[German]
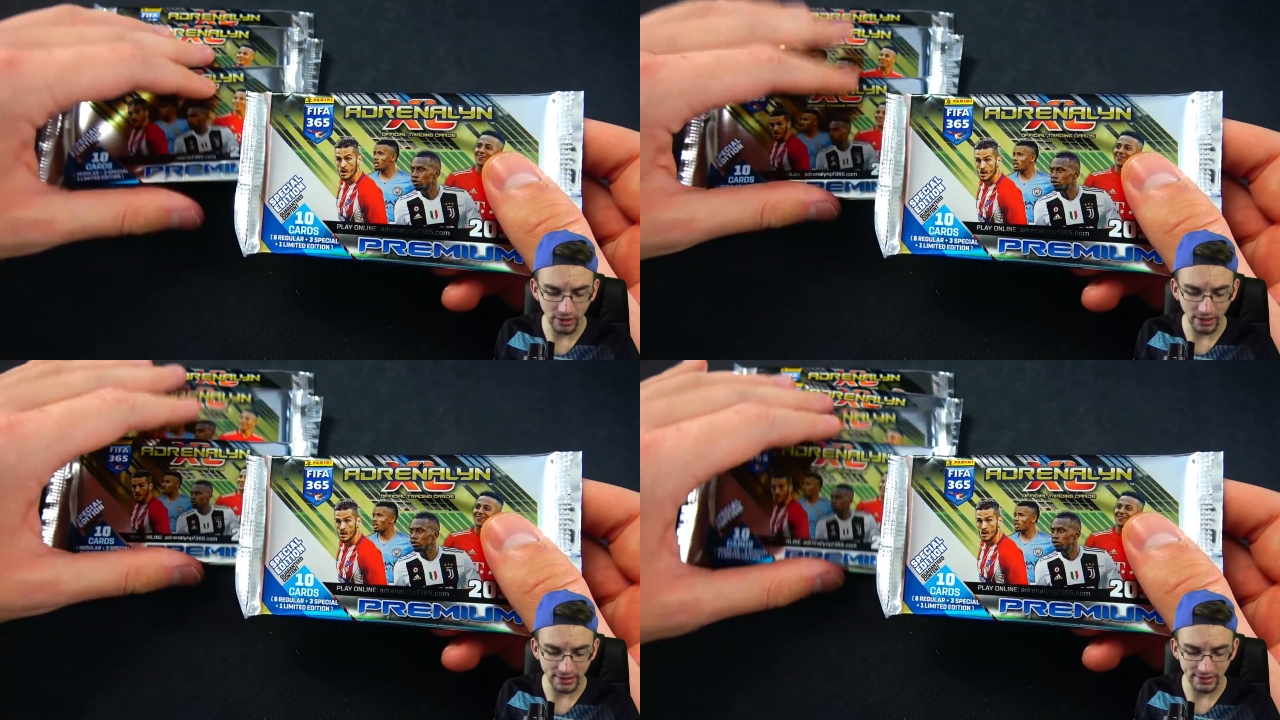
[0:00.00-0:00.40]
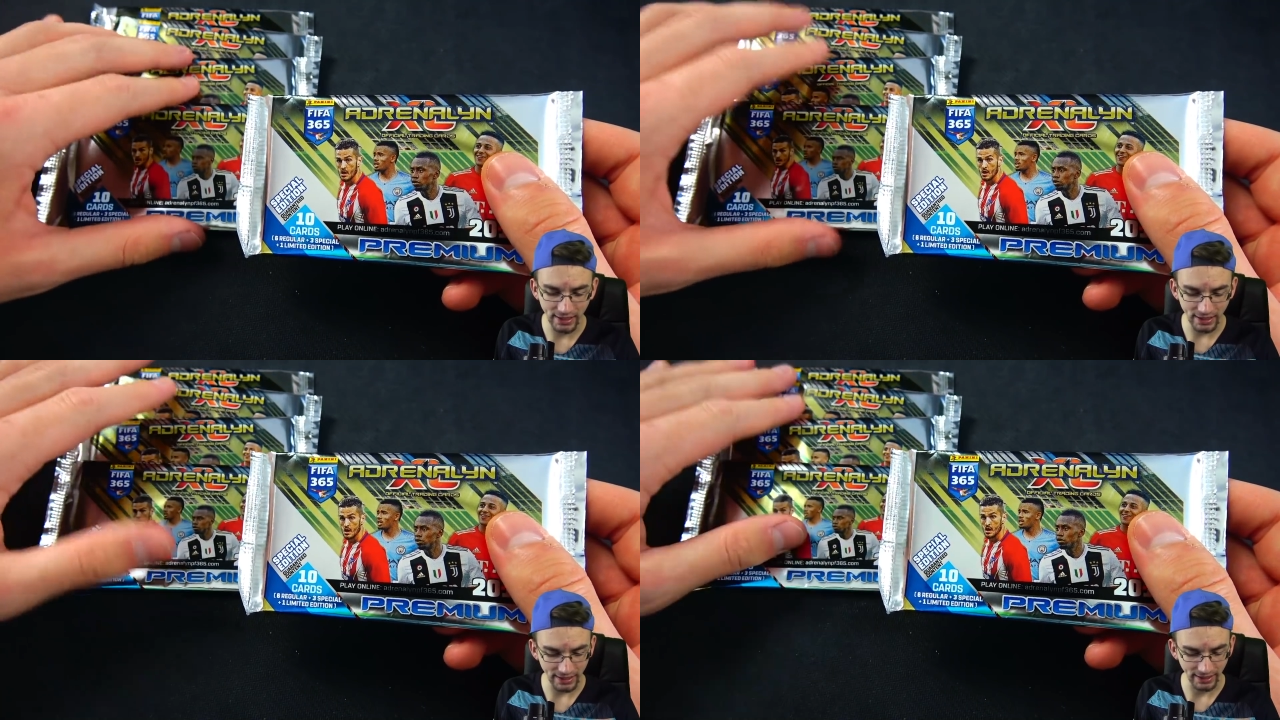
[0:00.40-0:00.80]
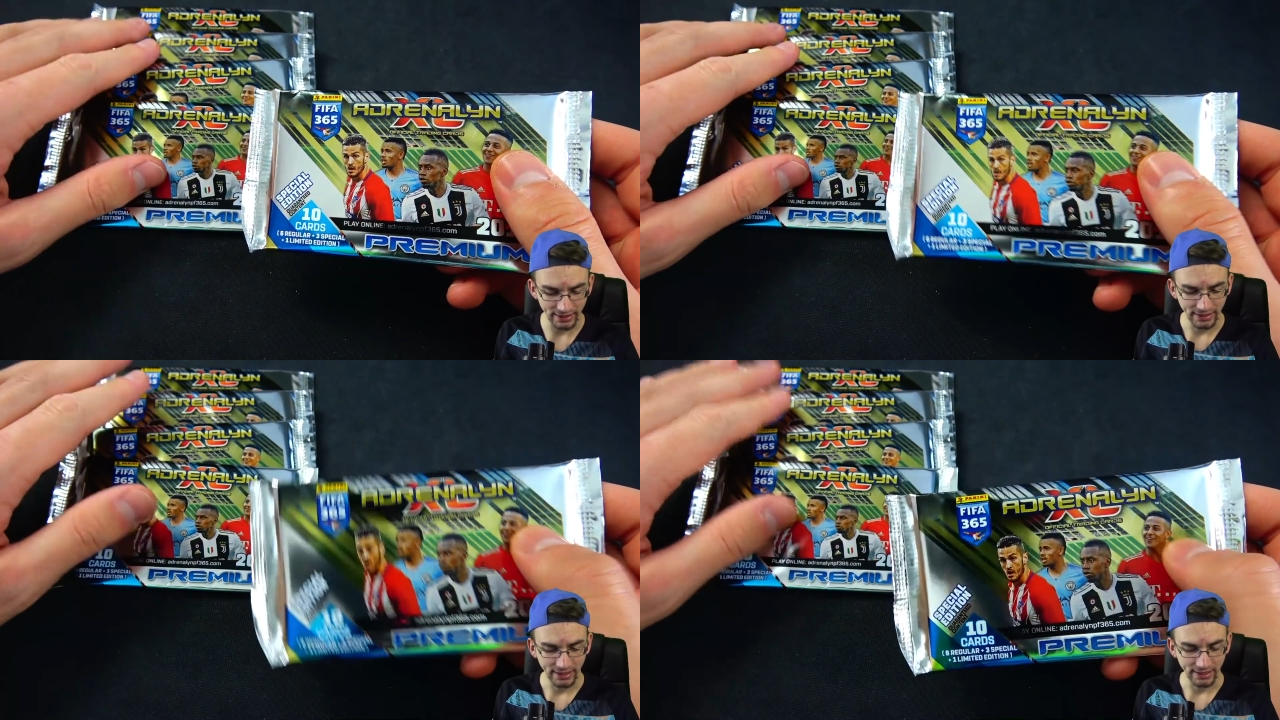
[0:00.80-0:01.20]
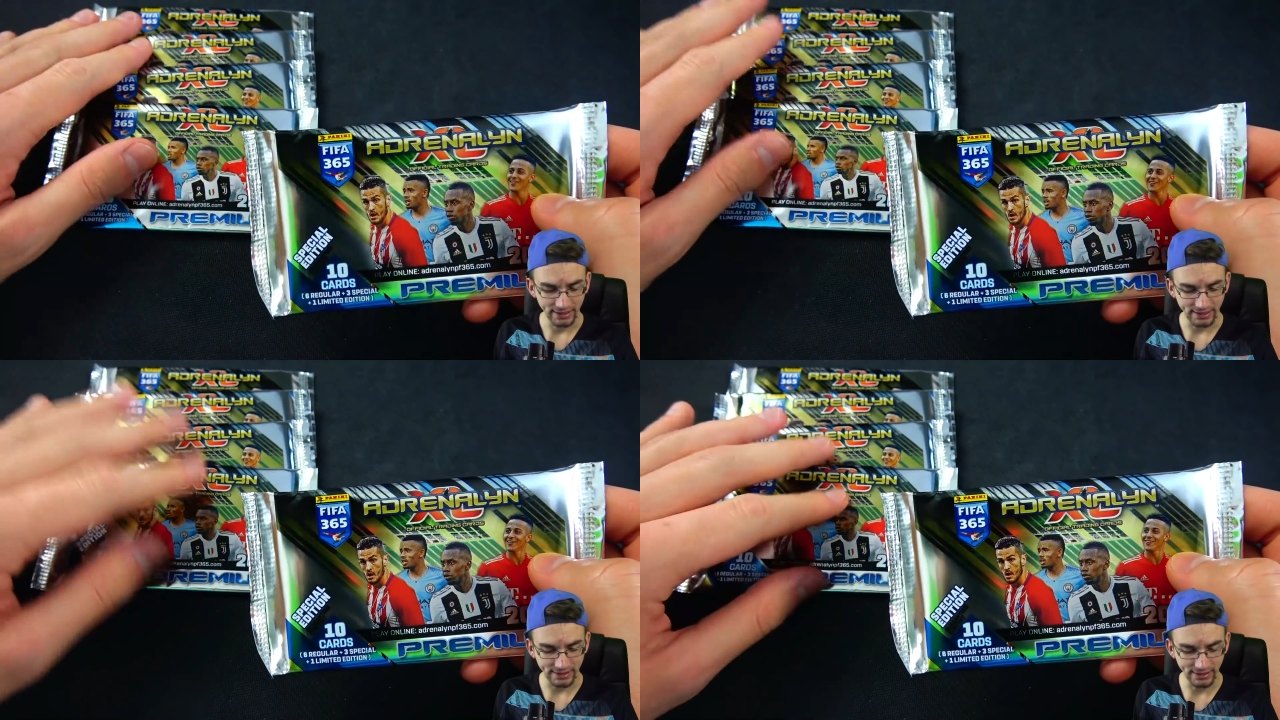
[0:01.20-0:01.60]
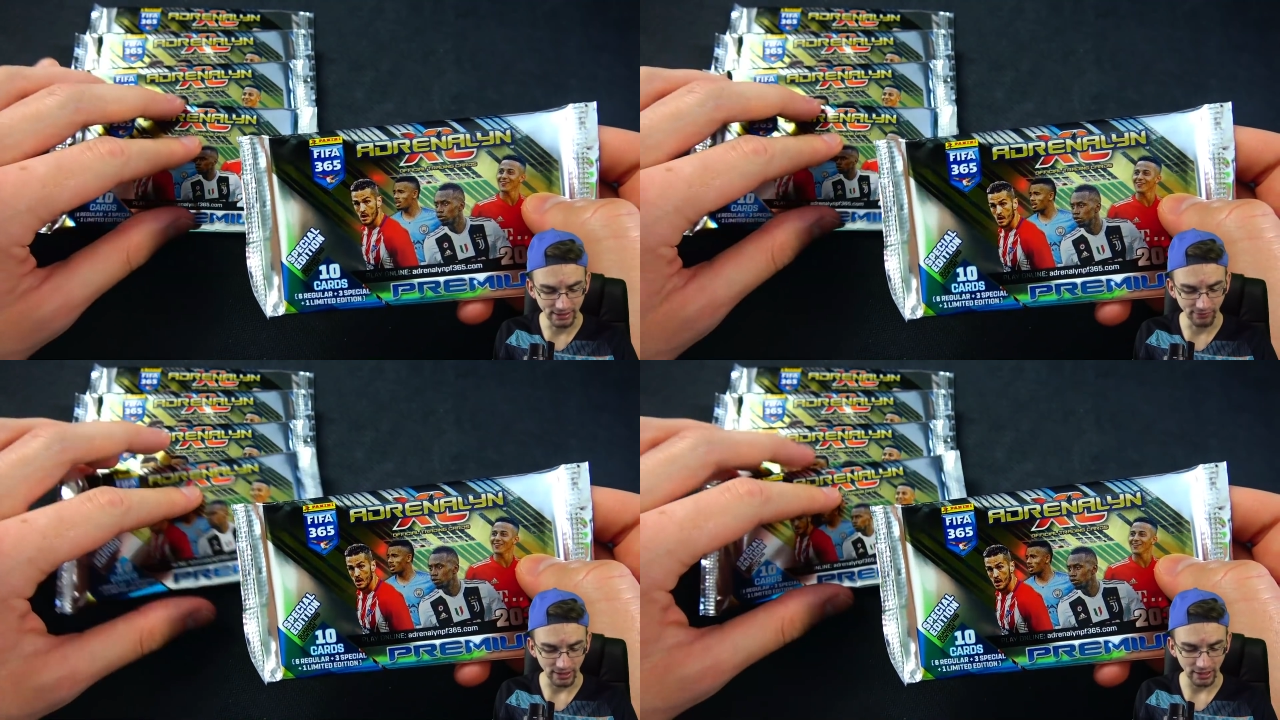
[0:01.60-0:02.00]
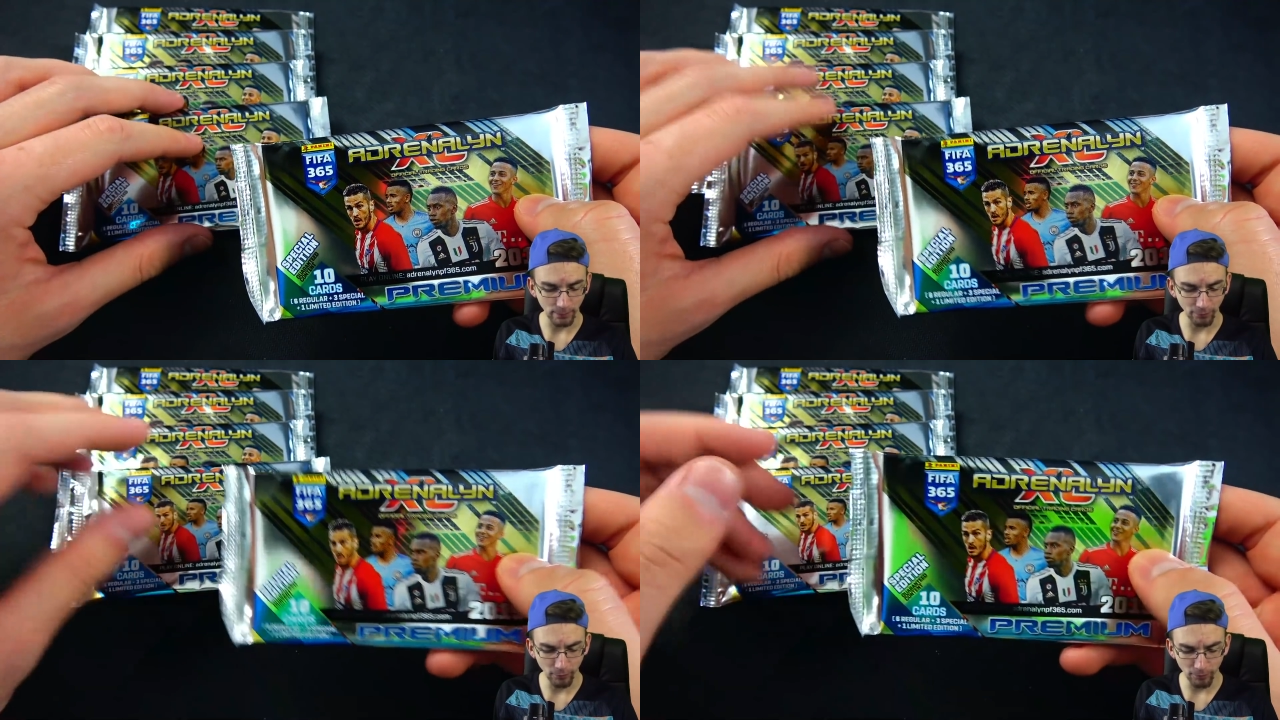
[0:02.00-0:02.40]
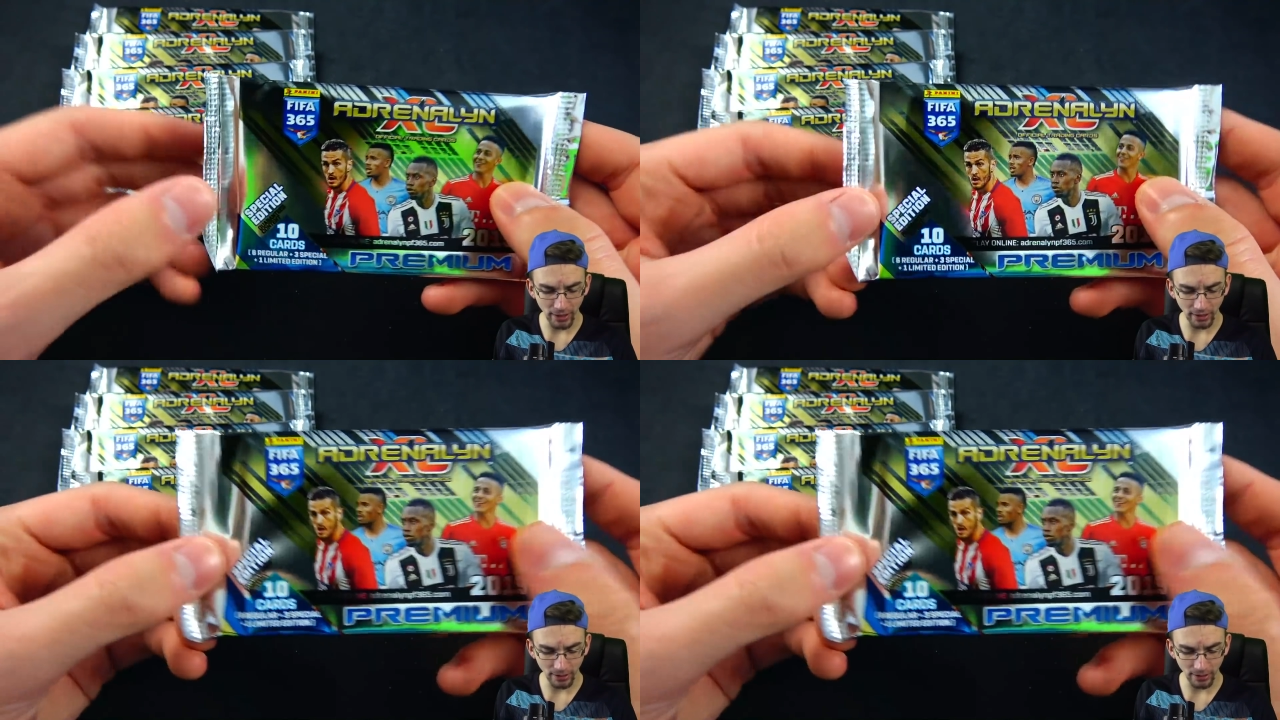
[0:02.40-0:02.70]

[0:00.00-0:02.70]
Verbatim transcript: wir jetzt hier gleich äh, ziehen werden. Ich habe fünf Bäckchen